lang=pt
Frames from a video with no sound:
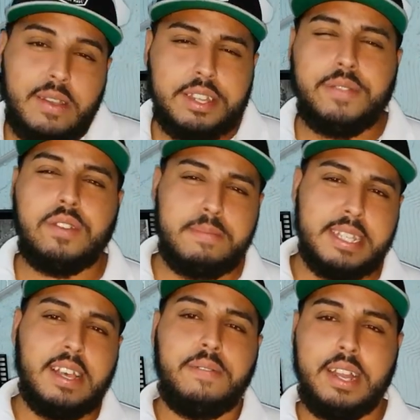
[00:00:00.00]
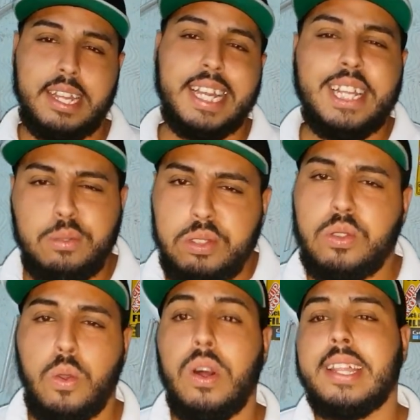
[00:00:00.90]
Eu acho que eu vou começar falando aí
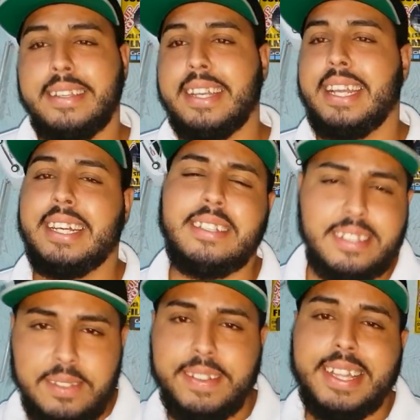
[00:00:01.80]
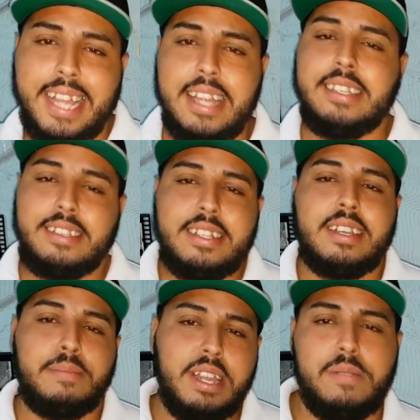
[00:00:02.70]
dos contras aí, das desvantagens de
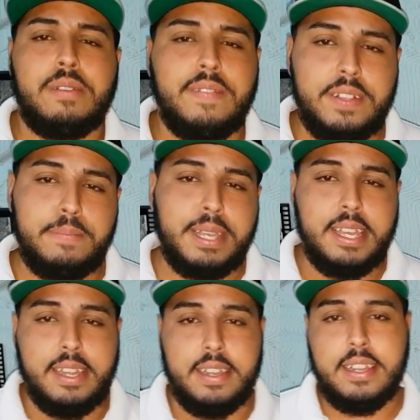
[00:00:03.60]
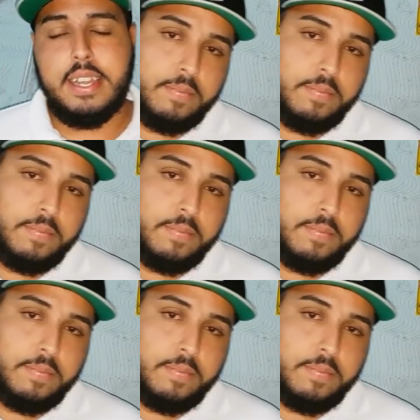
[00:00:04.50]
trabalhar em um provedor pequeno.